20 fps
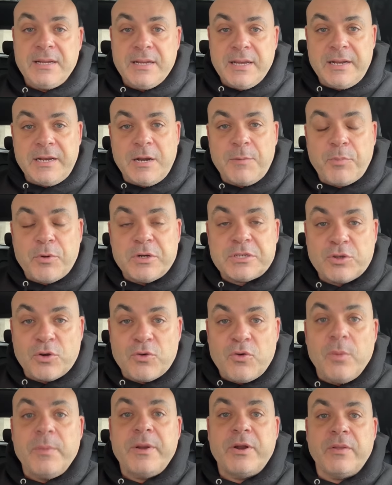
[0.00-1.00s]
en el puesto
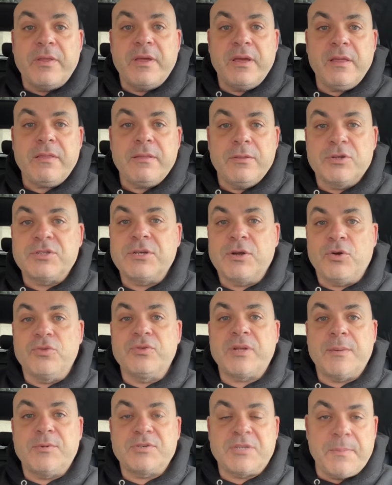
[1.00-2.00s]
número 10 nos
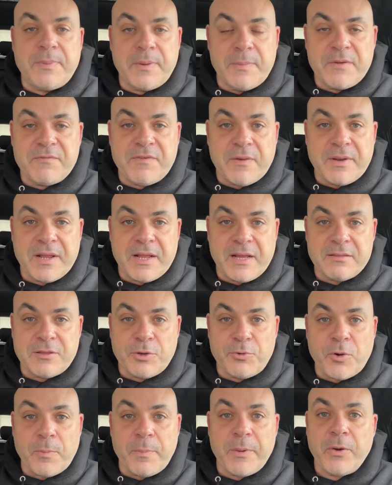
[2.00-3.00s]
encontramos al primer fabricante
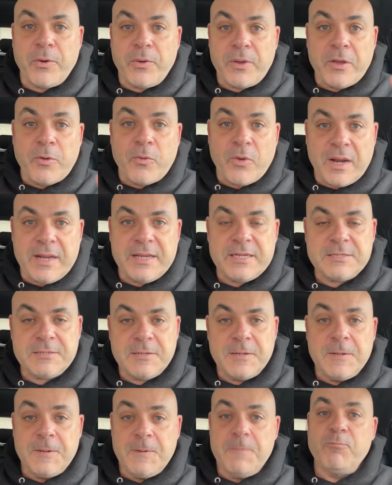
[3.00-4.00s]
europeo, ¿y cuál es?
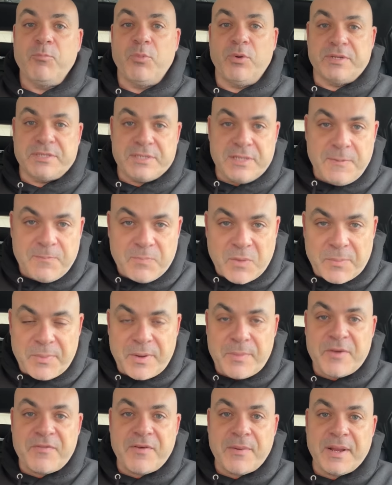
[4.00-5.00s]
Pues sí, el
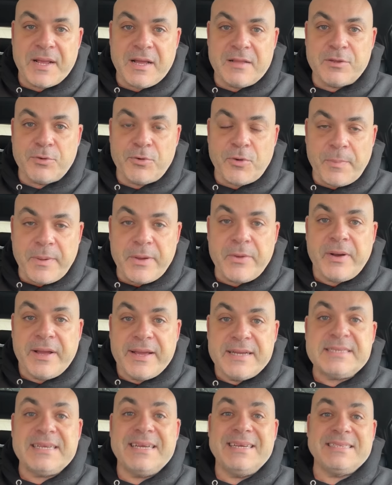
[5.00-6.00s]
primer fabricante europeo
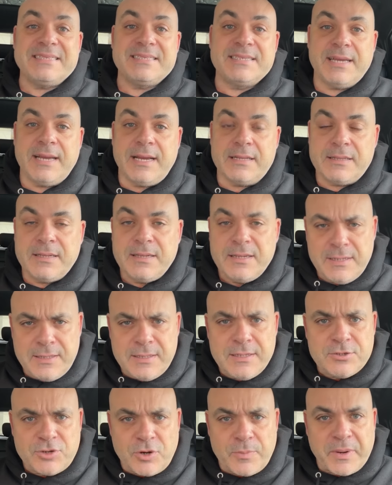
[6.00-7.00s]
es SEAT.
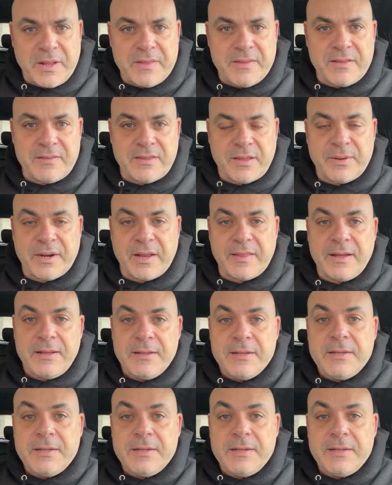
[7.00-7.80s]
Sorprendente, ¿verdad?